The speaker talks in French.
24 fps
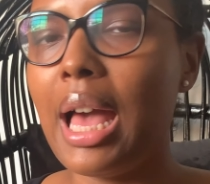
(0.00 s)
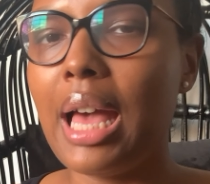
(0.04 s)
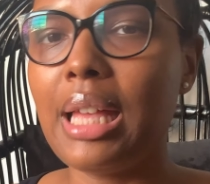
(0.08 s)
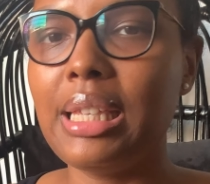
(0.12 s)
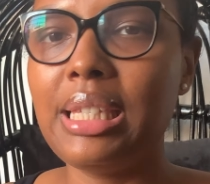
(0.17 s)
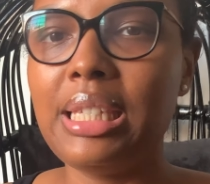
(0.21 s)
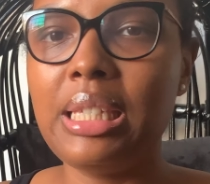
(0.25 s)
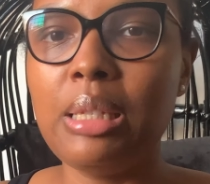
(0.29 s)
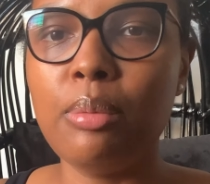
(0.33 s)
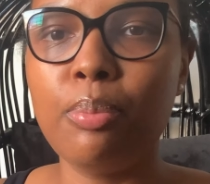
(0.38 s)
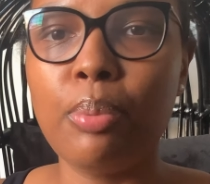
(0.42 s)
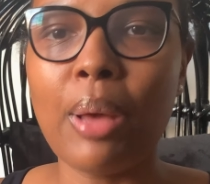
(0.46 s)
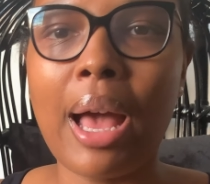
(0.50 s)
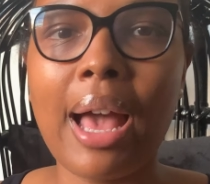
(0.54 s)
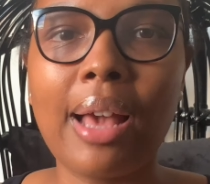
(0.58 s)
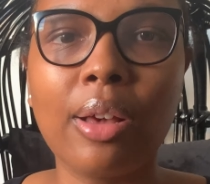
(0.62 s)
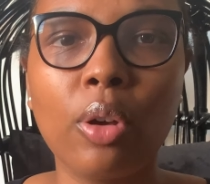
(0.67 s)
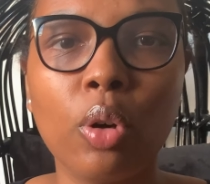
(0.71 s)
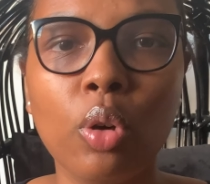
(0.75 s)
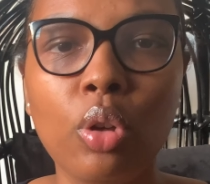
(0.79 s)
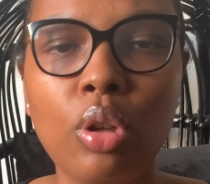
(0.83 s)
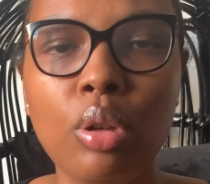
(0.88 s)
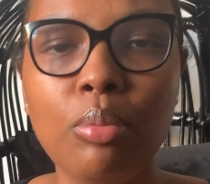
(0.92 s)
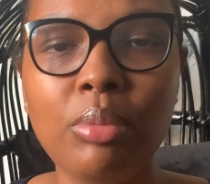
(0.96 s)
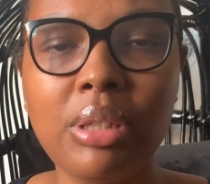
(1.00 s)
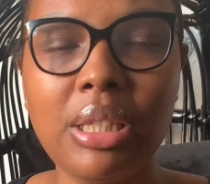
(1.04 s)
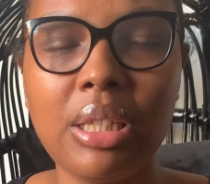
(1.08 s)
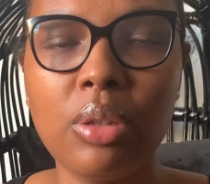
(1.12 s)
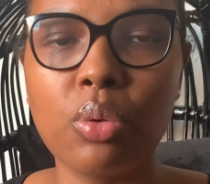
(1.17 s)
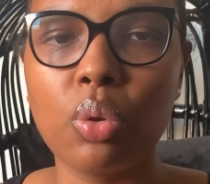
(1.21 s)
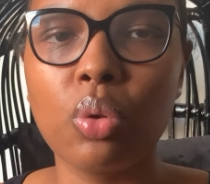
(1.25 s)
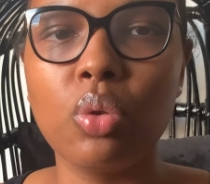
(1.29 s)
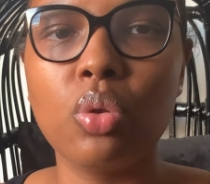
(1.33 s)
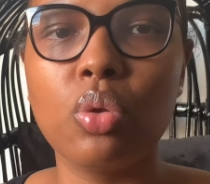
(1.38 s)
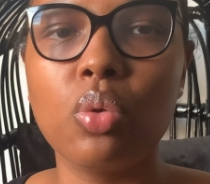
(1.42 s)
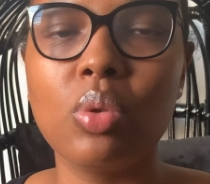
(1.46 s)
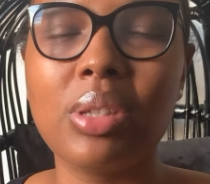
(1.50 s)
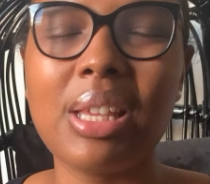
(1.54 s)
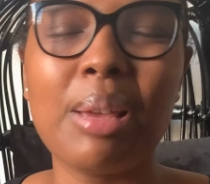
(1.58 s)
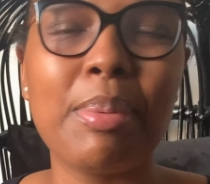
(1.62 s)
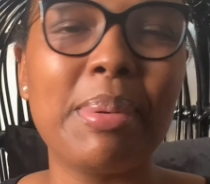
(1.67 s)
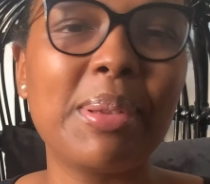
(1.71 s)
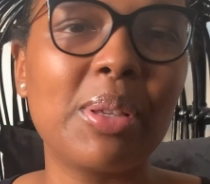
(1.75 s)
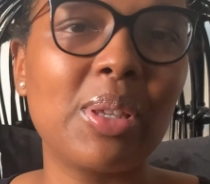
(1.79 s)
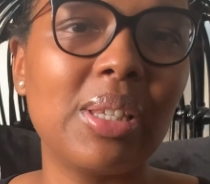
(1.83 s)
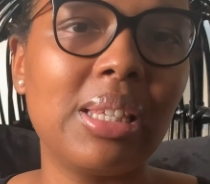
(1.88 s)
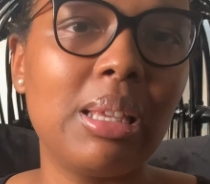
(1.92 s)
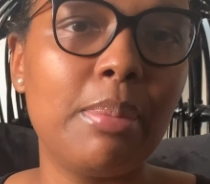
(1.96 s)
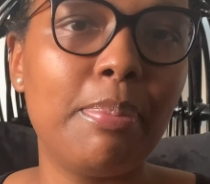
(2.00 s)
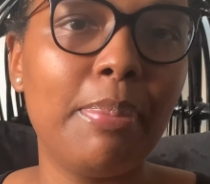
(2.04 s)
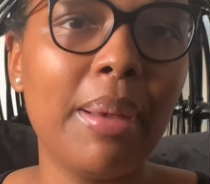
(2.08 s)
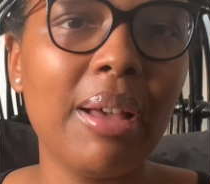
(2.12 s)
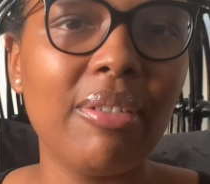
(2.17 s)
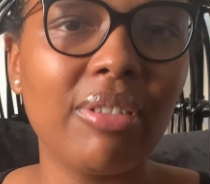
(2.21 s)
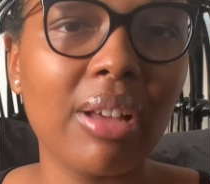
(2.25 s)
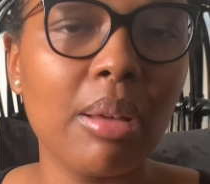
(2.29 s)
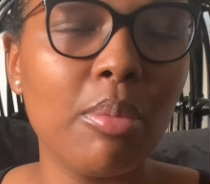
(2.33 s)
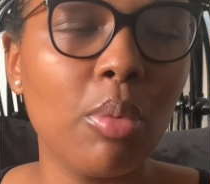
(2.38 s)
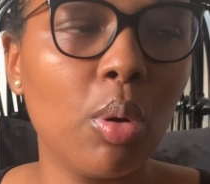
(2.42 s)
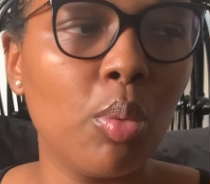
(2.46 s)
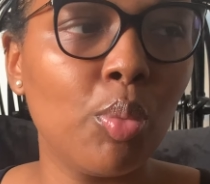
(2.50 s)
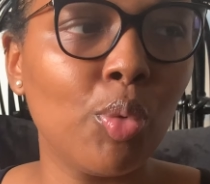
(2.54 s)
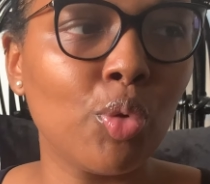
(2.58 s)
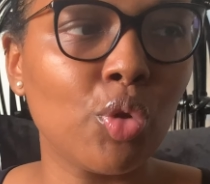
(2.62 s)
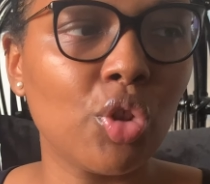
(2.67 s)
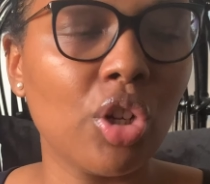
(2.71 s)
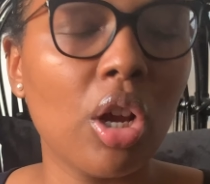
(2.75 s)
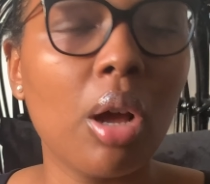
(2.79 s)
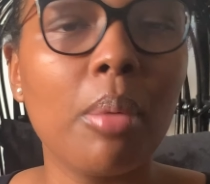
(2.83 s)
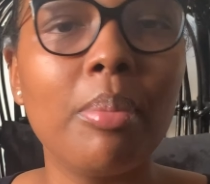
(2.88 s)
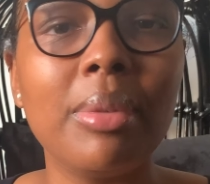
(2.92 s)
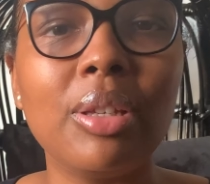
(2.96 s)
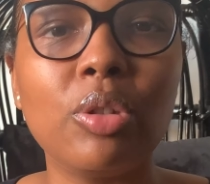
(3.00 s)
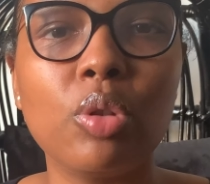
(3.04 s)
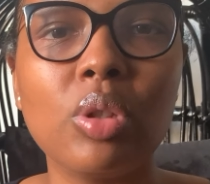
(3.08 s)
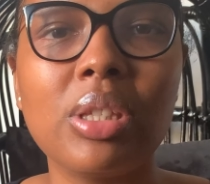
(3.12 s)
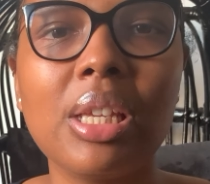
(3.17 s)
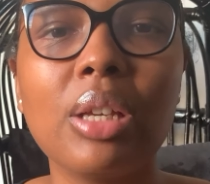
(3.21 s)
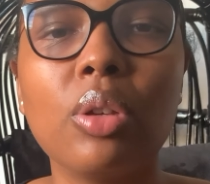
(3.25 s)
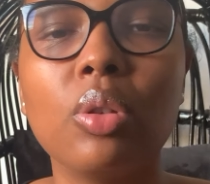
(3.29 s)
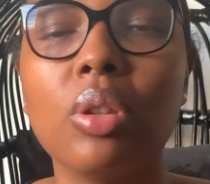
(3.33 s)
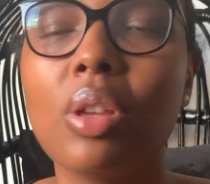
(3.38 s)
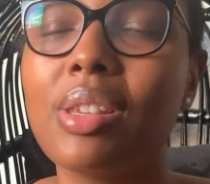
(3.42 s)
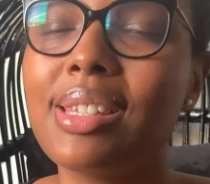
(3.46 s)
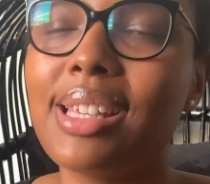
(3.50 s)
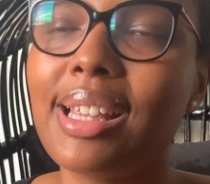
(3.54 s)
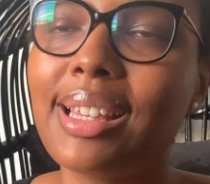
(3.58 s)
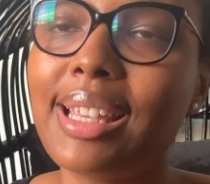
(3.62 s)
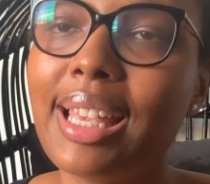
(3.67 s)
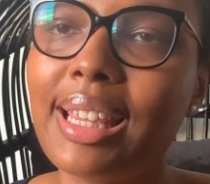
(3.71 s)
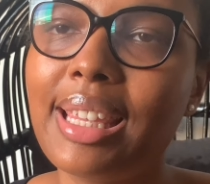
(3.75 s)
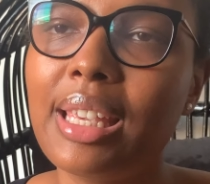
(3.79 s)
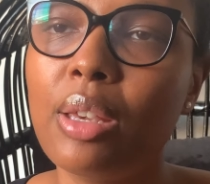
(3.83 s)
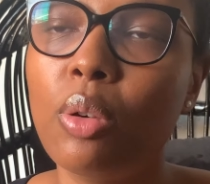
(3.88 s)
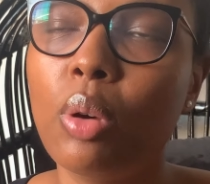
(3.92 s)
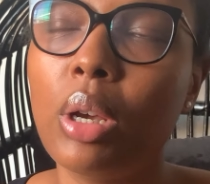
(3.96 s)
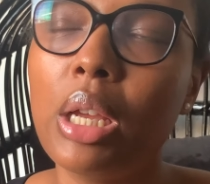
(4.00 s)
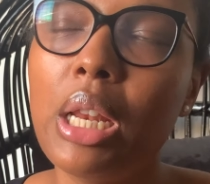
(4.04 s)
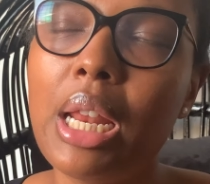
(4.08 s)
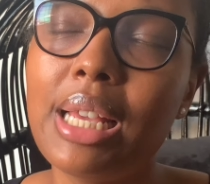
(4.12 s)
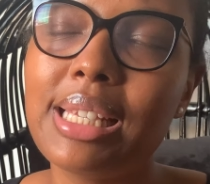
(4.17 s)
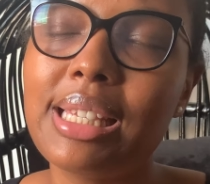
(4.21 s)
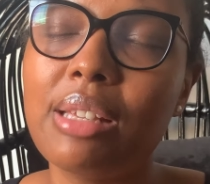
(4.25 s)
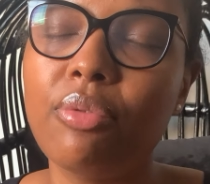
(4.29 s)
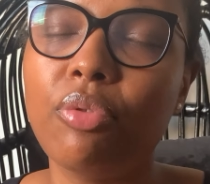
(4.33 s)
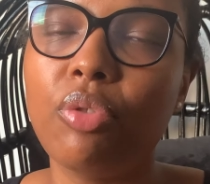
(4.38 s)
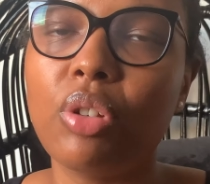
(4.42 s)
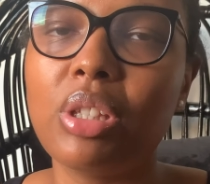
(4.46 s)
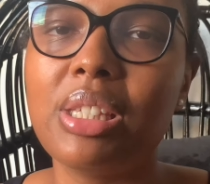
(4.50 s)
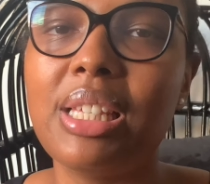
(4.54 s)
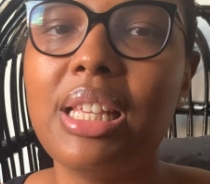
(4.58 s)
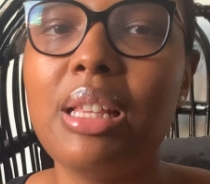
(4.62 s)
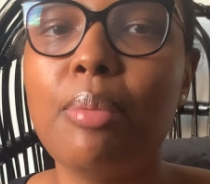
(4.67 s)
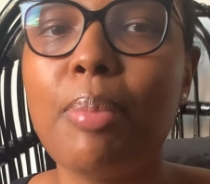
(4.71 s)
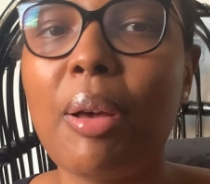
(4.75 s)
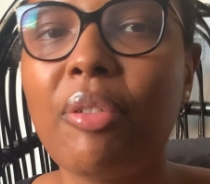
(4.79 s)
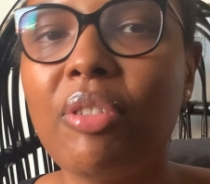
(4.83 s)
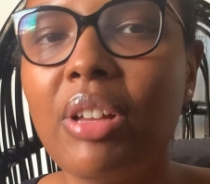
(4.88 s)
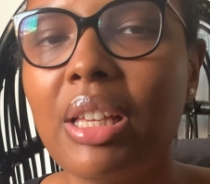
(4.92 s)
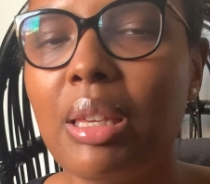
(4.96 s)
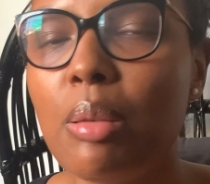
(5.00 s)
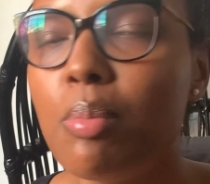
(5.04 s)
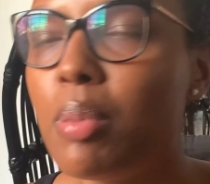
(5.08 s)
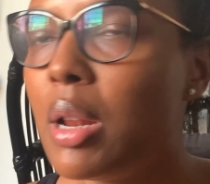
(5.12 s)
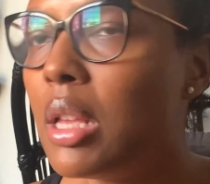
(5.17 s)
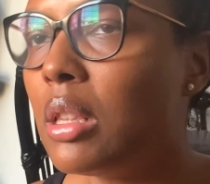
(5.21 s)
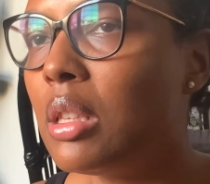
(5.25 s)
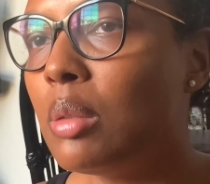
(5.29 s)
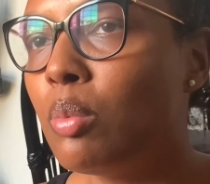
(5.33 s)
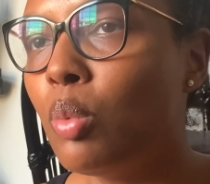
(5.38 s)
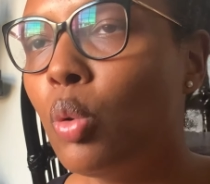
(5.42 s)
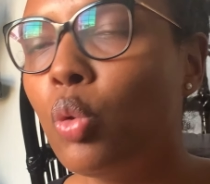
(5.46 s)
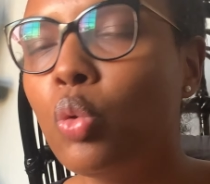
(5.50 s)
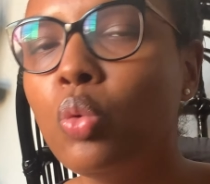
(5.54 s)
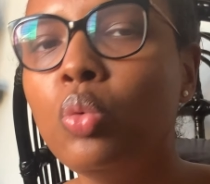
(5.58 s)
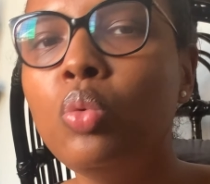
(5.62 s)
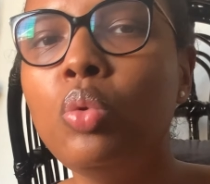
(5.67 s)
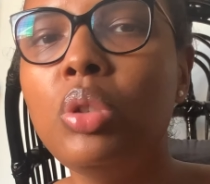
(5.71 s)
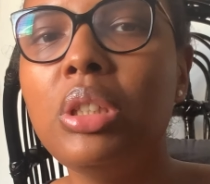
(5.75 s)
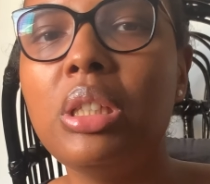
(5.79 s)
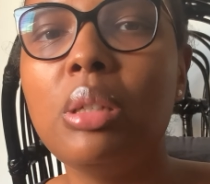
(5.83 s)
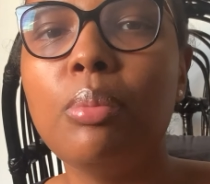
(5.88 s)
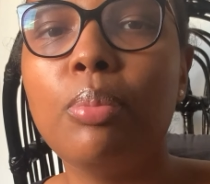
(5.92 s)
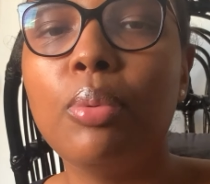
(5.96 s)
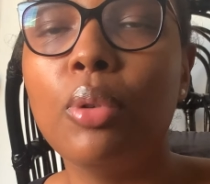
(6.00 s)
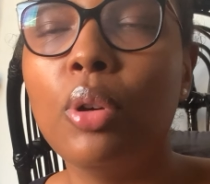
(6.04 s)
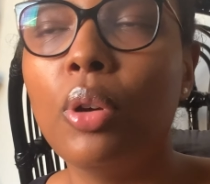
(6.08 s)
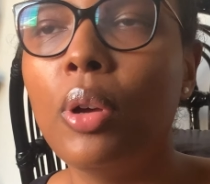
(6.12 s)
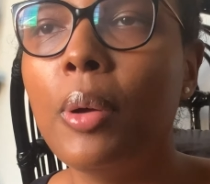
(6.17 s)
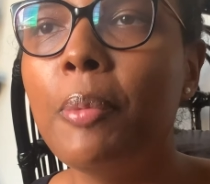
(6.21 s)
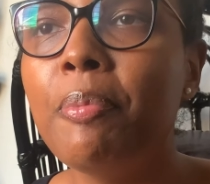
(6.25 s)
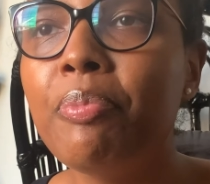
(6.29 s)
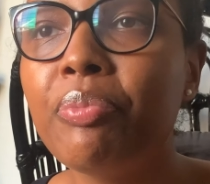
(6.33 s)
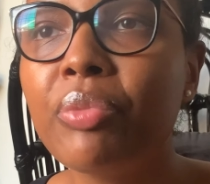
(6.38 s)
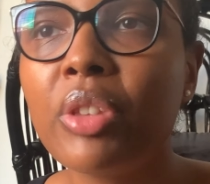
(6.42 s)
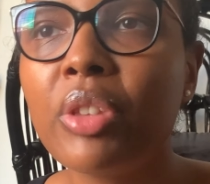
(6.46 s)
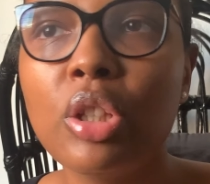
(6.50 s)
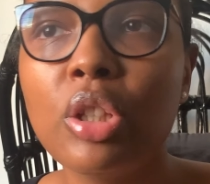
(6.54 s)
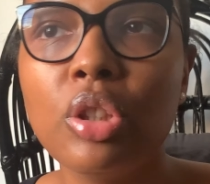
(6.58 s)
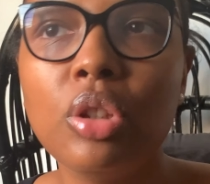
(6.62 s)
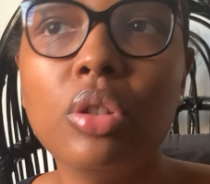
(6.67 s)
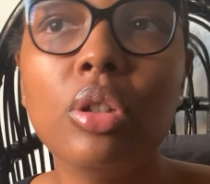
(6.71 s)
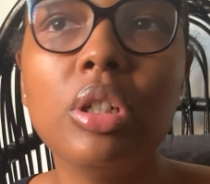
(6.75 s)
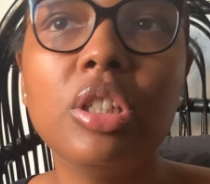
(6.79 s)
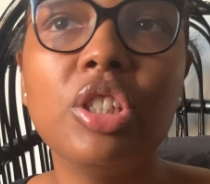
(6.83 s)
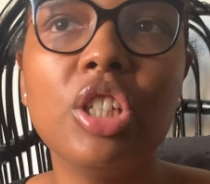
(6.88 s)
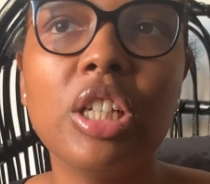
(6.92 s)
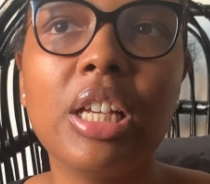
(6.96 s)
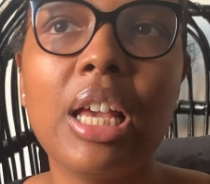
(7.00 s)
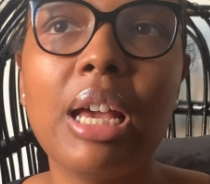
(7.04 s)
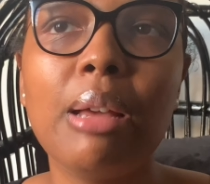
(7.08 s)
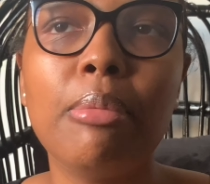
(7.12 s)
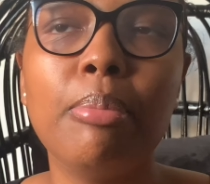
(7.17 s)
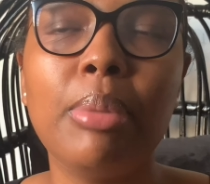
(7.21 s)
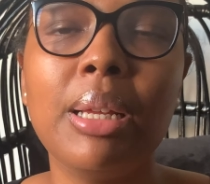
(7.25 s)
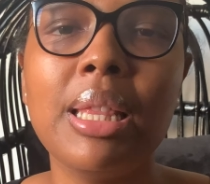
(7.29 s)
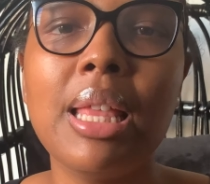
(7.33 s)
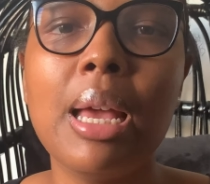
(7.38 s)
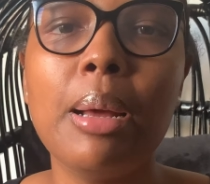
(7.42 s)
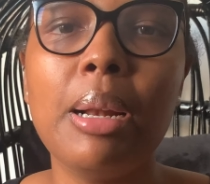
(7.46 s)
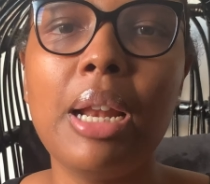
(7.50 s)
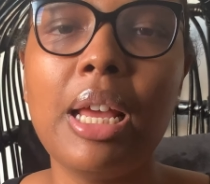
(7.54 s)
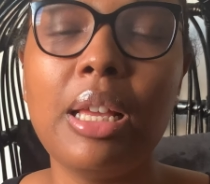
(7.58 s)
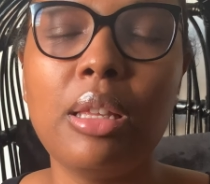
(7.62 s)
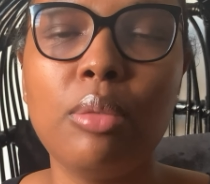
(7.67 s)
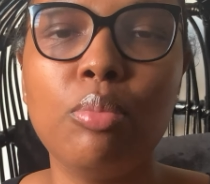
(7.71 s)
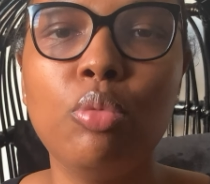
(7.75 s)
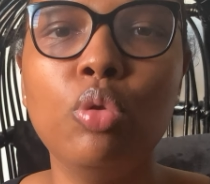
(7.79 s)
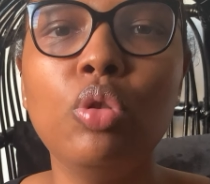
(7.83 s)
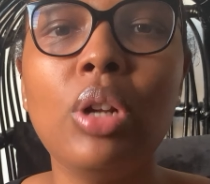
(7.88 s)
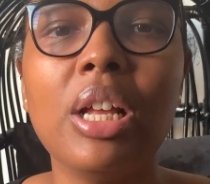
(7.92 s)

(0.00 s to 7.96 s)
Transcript: type agrumes, citrus, tout ça, parce que c'est pas vraiment mon genre, mais je sais que dans cette catégorie-là, c'est forcément des parfums qui plaisent beaucoup, type euh, Dolce Gabbana Light Blue.